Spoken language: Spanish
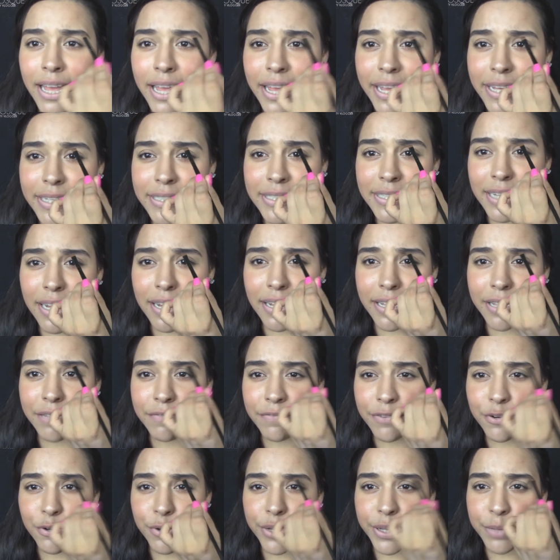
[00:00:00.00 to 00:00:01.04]
es
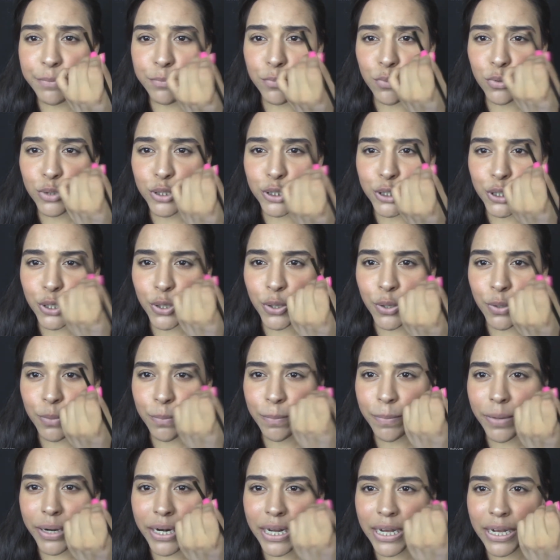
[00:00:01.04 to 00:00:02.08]
influye mucho
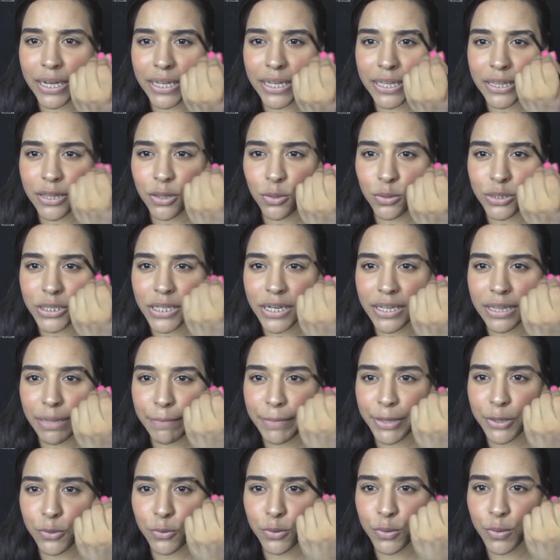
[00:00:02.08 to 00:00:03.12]
para lucir
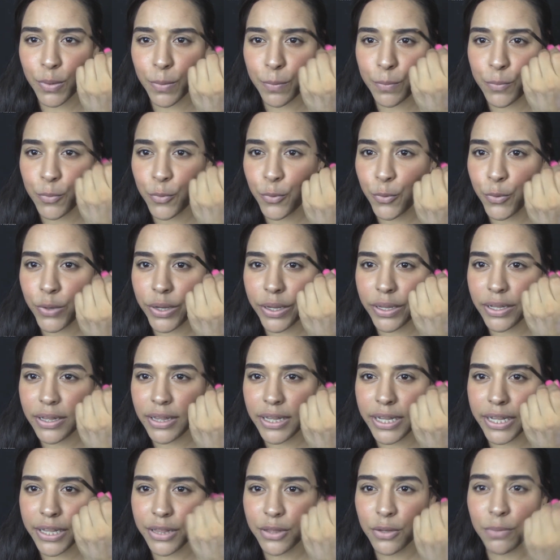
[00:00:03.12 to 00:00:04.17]
también un muy
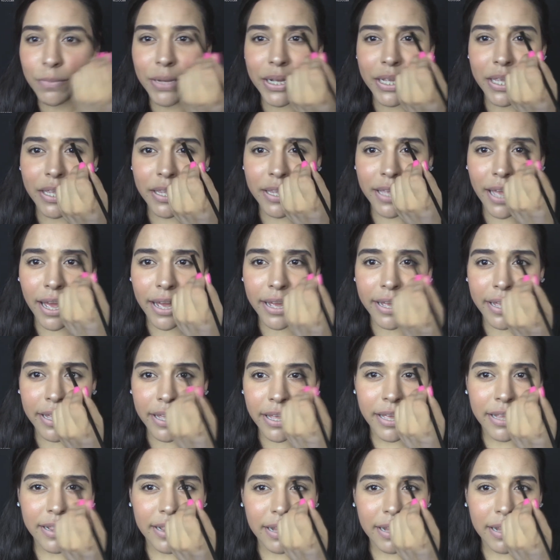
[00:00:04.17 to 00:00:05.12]
lindo maquillaje.